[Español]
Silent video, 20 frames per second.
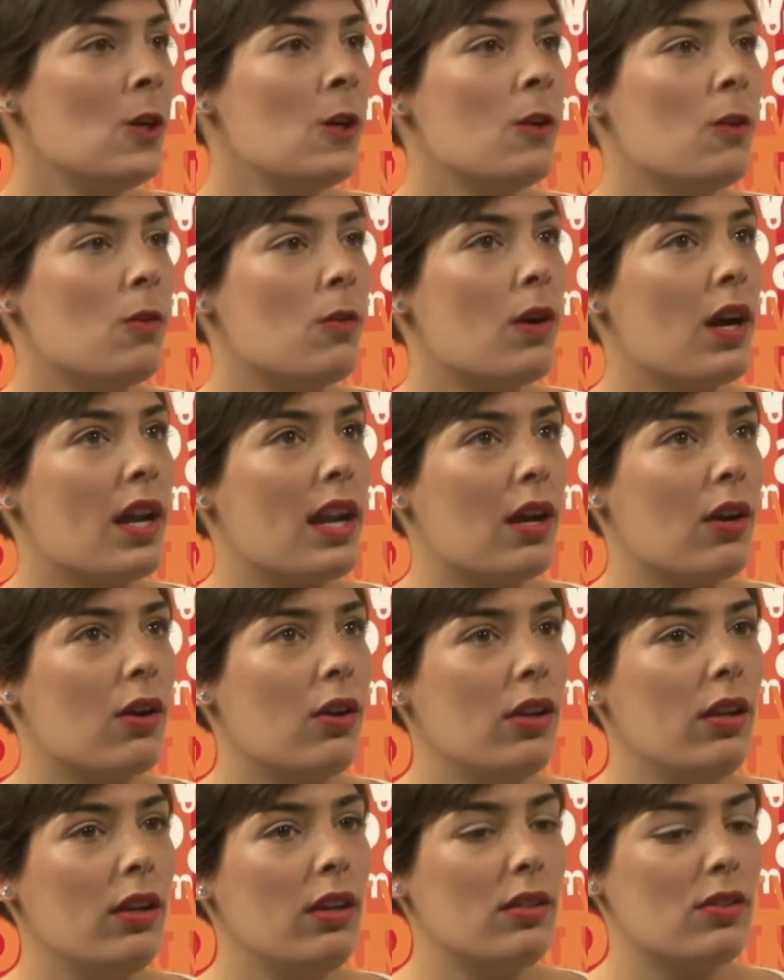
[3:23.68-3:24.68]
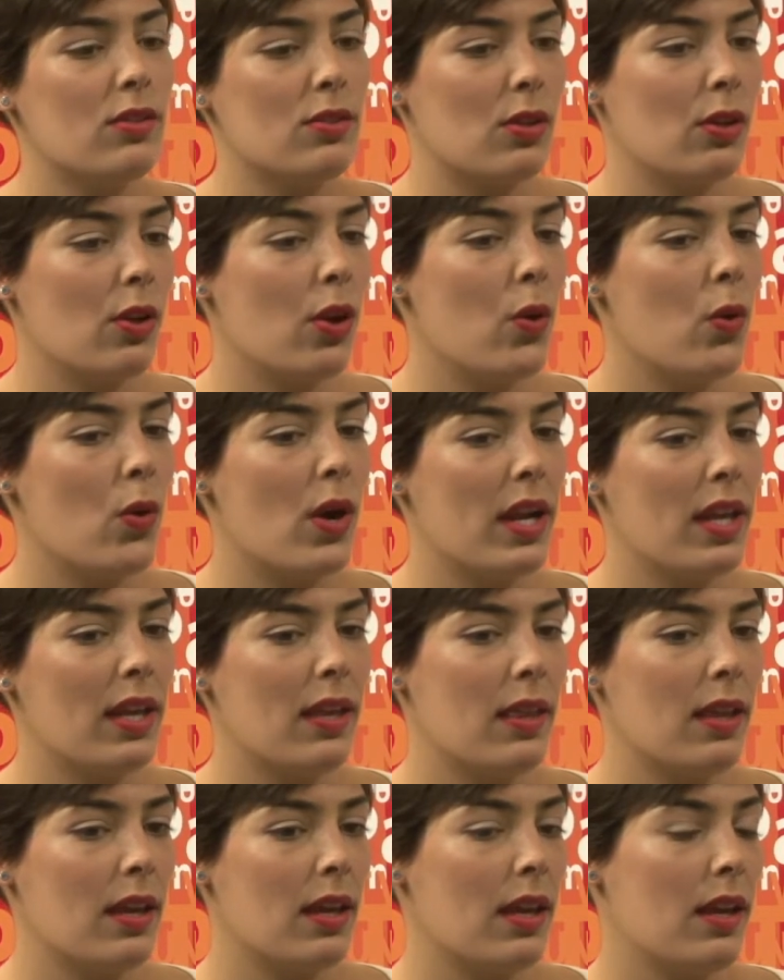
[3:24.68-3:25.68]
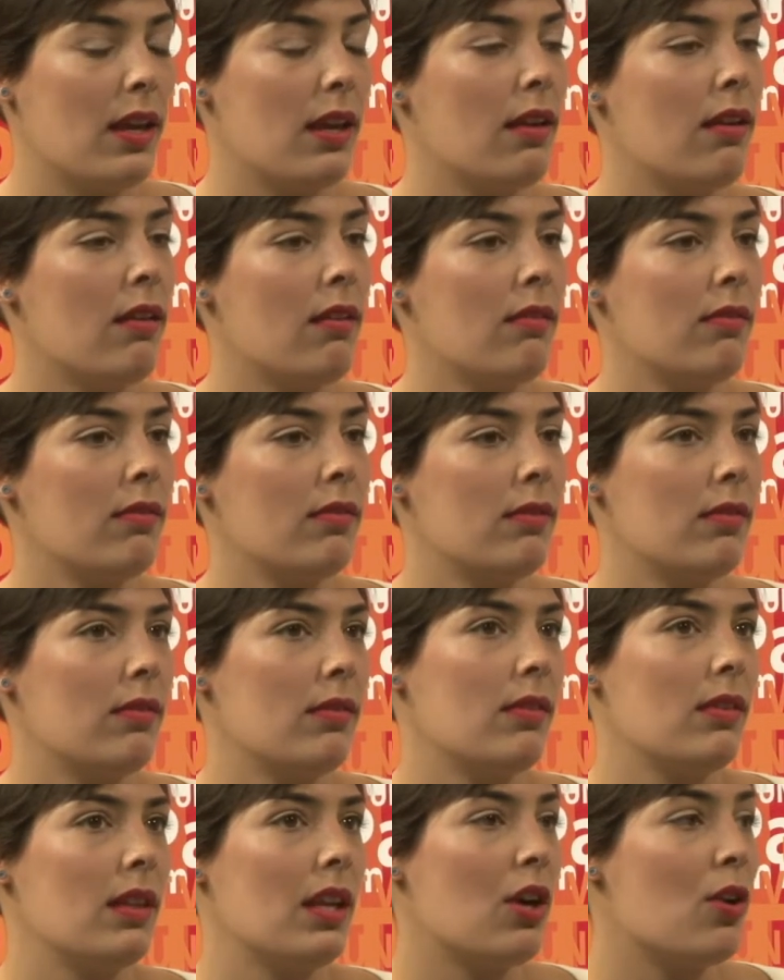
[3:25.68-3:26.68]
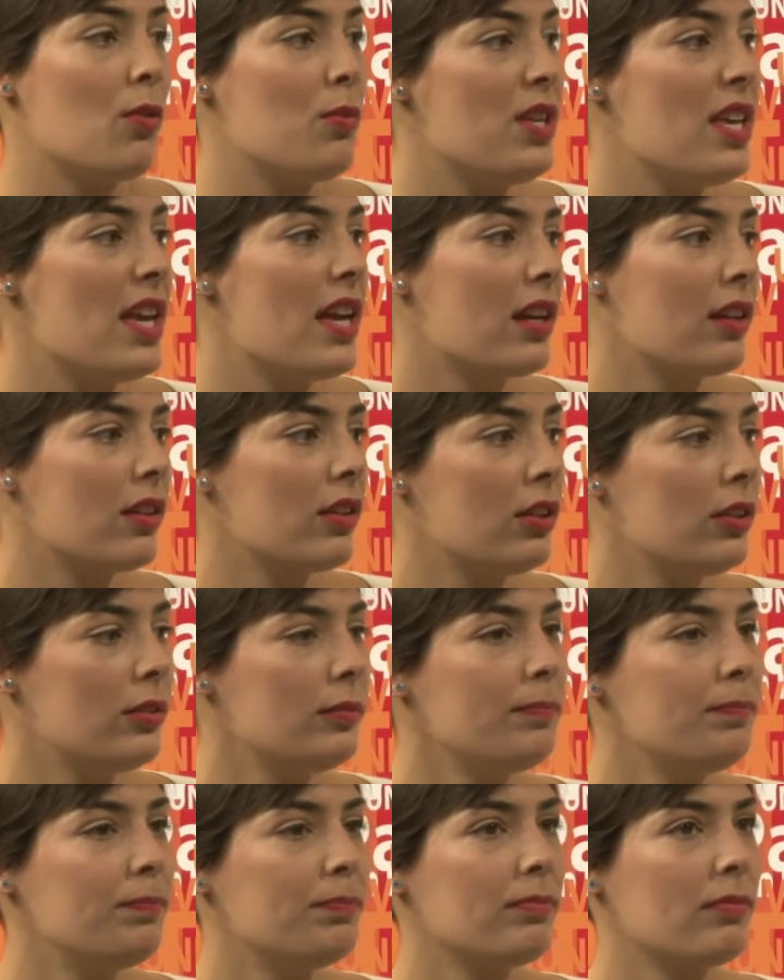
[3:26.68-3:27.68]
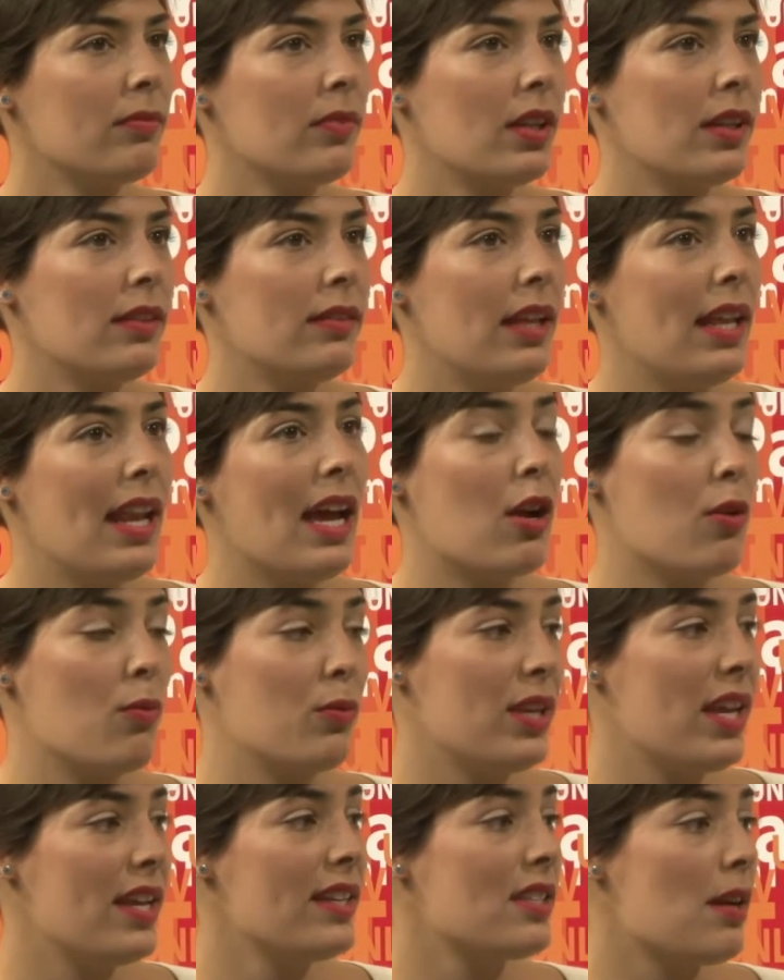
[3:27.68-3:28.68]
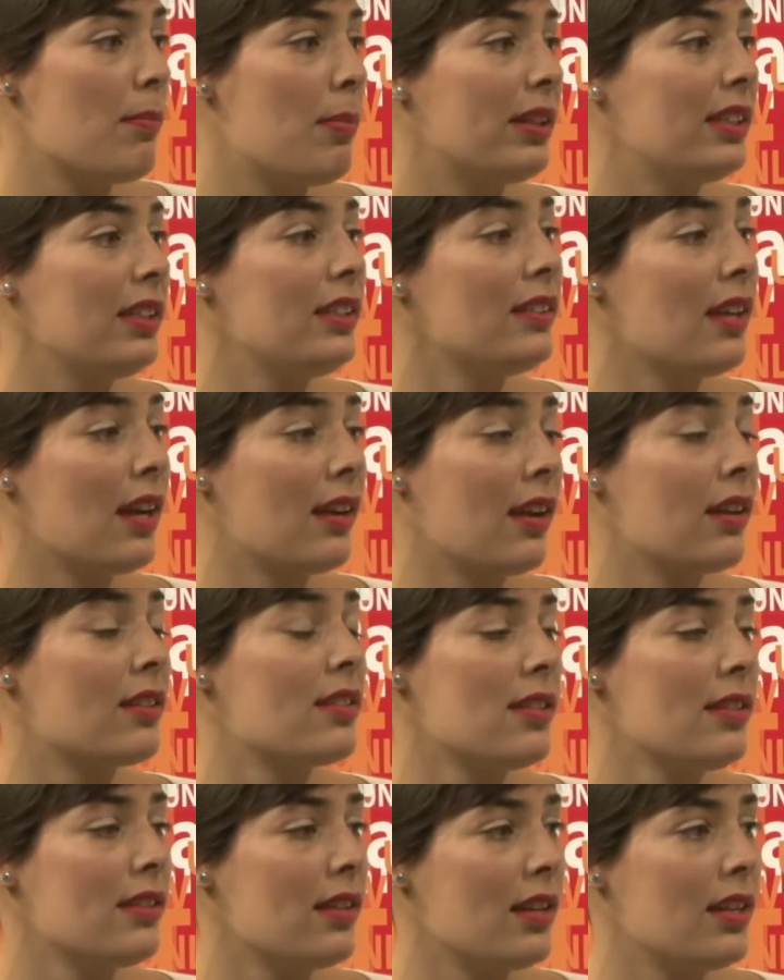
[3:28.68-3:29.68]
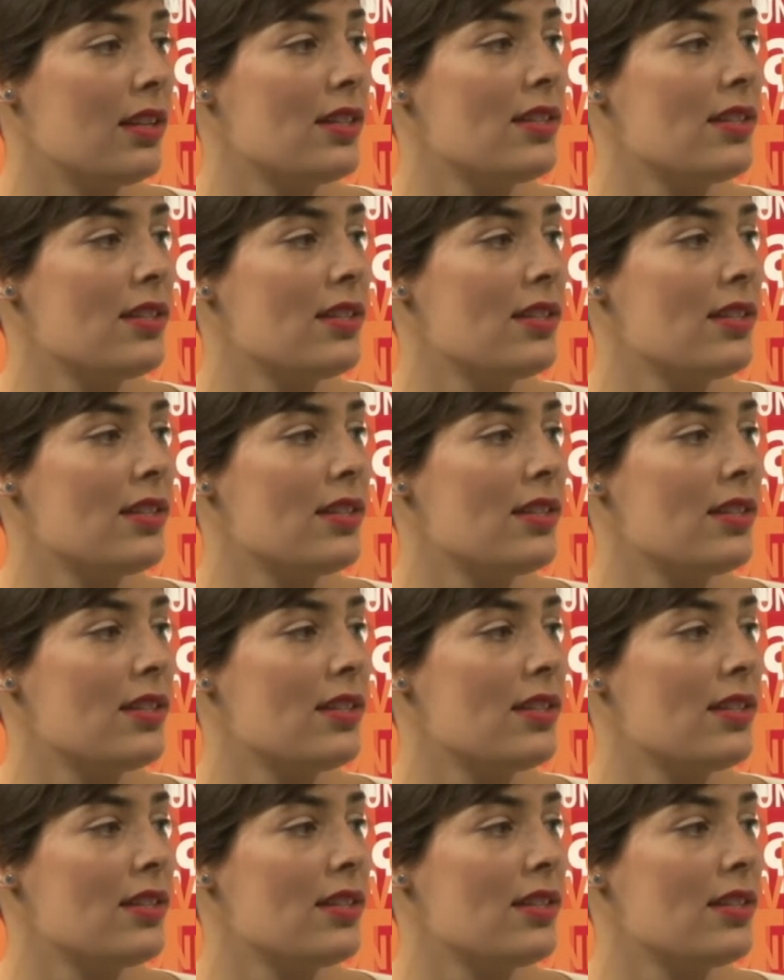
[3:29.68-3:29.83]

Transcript: Un caracol son los lugares de gobierno de las comunidades zapatistas que existen en